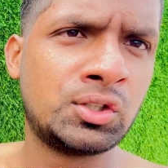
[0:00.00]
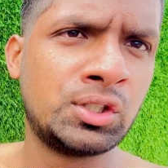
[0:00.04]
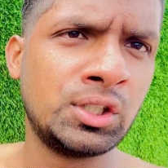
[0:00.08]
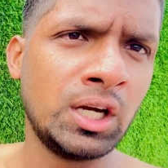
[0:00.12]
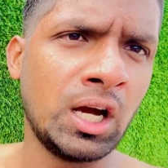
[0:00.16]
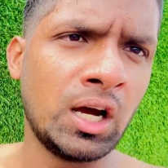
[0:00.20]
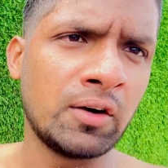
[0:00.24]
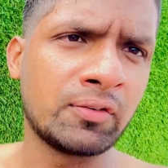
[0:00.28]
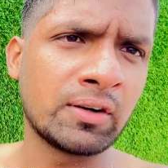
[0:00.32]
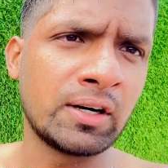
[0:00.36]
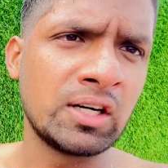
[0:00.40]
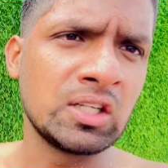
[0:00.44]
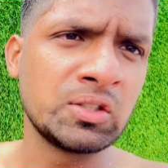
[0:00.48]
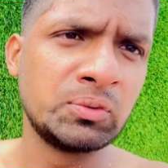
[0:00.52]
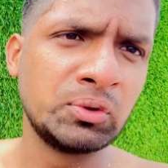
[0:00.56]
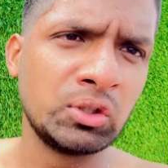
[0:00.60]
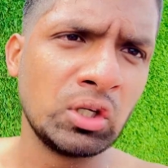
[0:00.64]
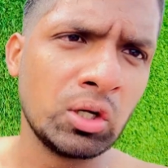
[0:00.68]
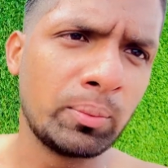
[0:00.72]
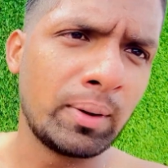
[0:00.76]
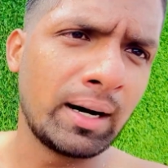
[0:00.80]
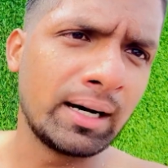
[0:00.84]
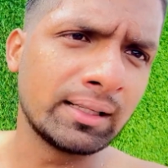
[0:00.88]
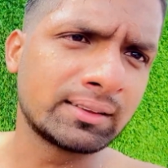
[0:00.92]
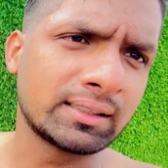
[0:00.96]
जी हाँ फ्रेंड्स
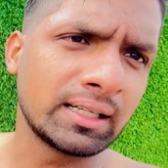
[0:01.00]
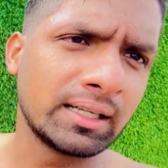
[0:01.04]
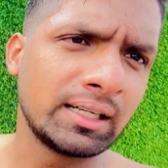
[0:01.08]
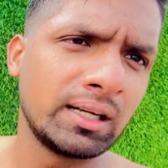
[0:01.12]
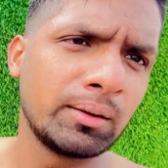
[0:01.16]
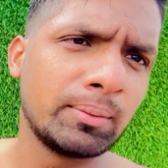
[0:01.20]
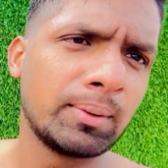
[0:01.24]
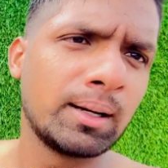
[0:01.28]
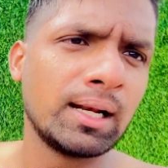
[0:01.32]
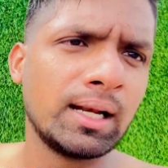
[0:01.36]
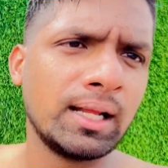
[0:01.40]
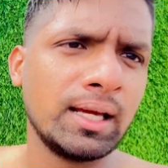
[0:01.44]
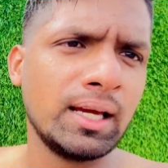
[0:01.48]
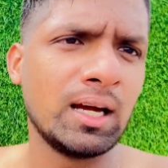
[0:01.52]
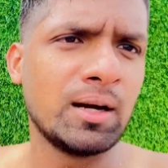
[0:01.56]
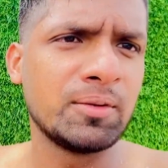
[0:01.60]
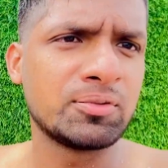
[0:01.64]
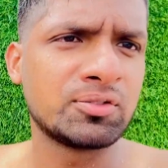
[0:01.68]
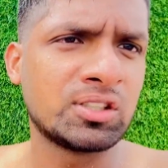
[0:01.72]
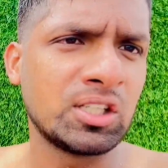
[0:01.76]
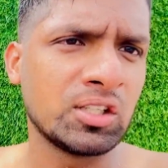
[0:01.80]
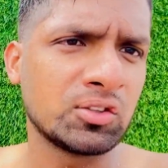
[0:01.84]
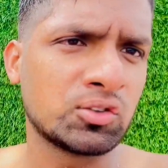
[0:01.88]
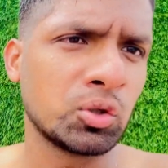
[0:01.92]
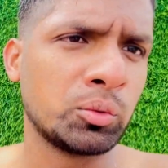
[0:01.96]
वीडियो बात करने वाले हैं
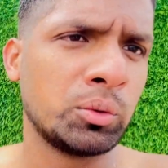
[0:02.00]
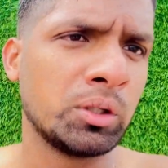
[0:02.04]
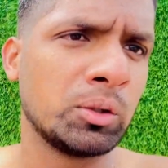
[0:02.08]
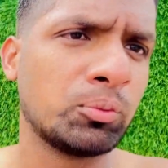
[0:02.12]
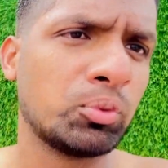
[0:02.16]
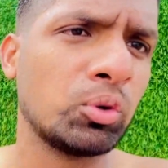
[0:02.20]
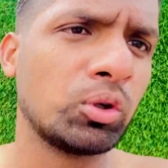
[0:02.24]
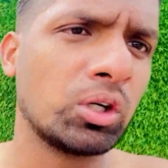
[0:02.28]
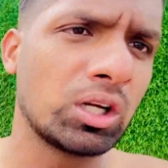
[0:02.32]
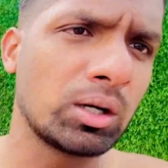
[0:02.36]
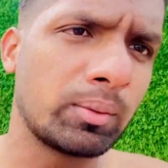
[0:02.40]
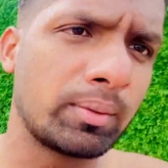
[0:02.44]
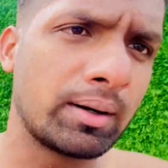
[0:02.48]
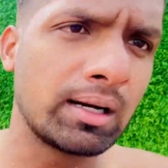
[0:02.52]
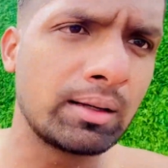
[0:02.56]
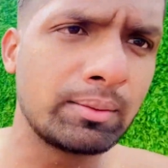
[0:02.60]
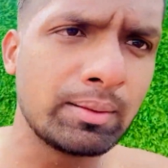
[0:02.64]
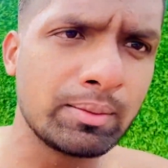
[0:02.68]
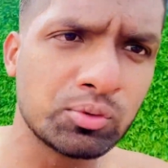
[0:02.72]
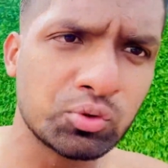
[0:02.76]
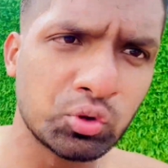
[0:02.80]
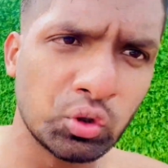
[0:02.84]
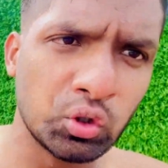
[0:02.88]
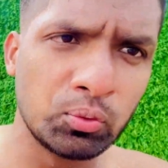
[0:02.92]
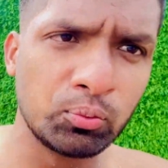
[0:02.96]
आपसे स्विमिंग पूल के
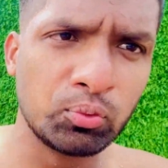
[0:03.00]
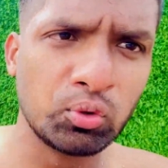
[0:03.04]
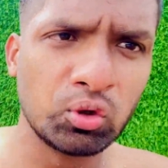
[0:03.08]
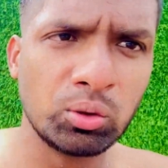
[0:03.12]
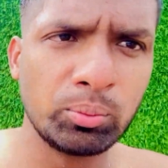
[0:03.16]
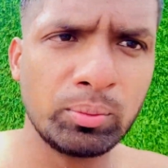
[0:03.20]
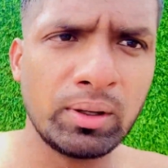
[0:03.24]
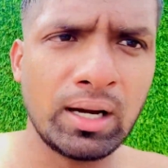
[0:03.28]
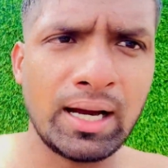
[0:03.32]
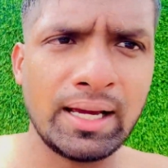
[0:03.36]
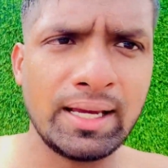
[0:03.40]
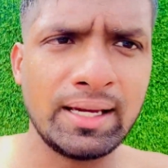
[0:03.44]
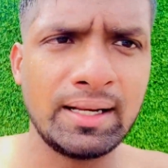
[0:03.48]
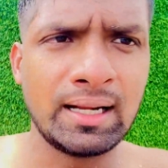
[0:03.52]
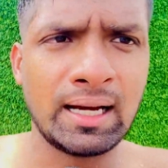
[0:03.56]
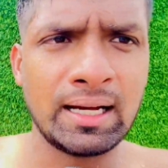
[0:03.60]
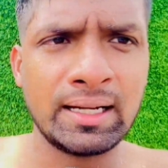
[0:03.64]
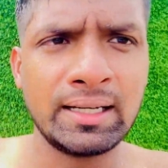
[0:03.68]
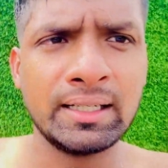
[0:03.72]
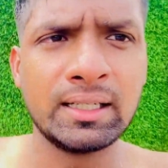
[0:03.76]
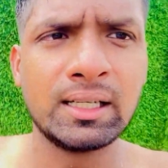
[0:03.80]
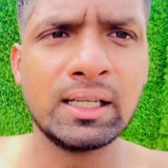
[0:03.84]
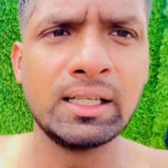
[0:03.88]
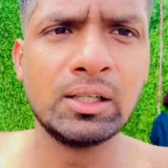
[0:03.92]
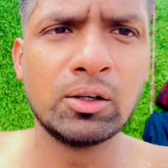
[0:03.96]
बारे में हम स्विमिंग पूल में आए हैं
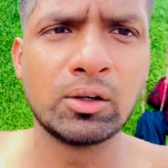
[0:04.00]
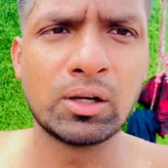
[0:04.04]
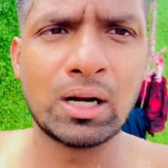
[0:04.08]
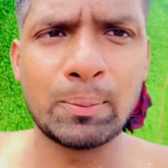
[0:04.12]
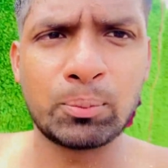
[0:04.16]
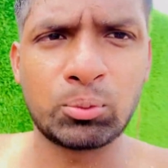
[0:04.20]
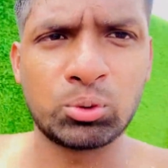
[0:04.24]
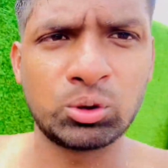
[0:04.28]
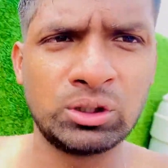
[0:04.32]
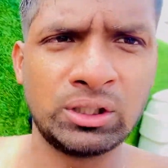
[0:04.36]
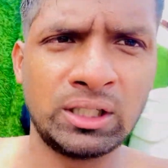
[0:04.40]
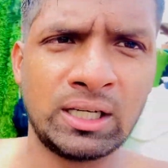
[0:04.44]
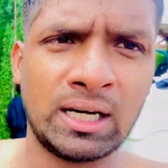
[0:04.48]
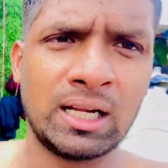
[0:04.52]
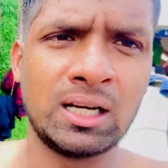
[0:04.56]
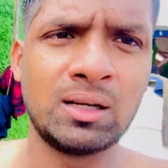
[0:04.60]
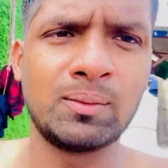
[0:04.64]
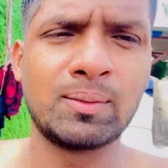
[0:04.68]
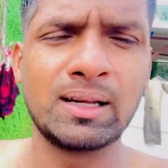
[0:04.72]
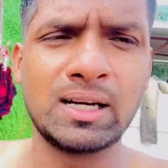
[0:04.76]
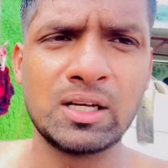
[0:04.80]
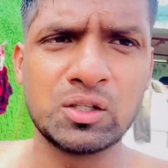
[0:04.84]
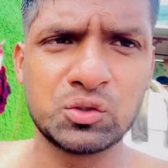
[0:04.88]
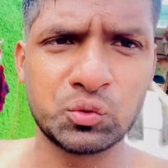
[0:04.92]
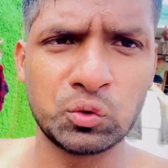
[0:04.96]
नहाने के लिए और आपको
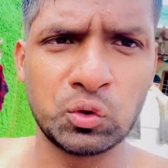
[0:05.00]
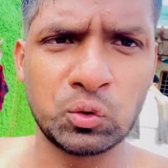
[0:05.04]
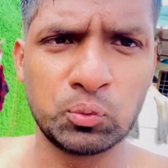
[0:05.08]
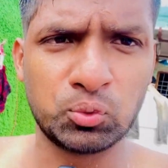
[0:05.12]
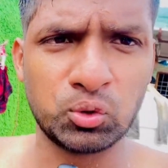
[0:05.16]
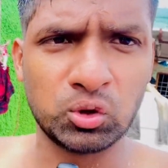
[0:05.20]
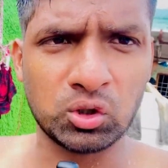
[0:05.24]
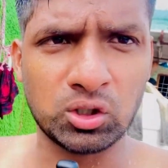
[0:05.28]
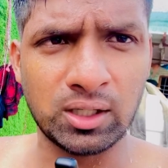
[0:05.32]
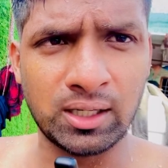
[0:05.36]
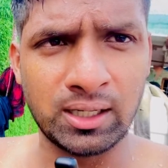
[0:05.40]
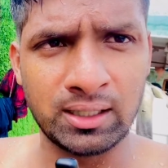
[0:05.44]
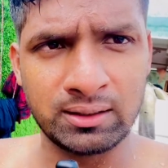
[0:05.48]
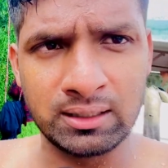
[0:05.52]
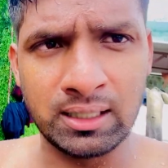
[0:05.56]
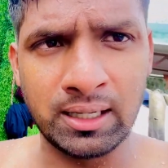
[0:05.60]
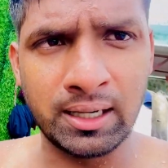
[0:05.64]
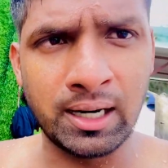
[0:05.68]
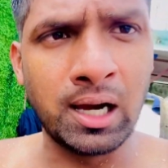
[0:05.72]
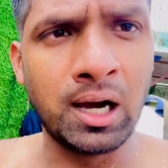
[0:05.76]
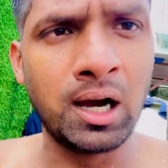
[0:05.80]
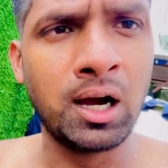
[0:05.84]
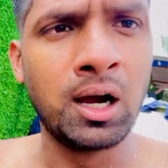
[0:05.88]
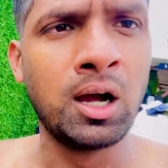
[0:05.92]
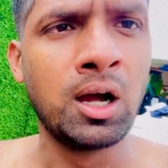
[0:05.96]
दिखाने वाले हैं स्विमिंग पूल का
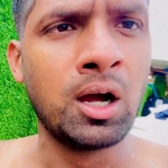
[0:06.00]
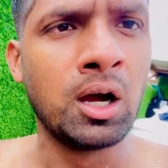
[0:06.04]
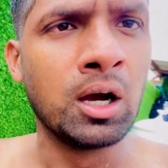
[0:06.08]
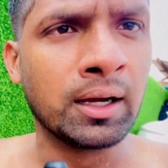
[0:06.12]
नज़ारा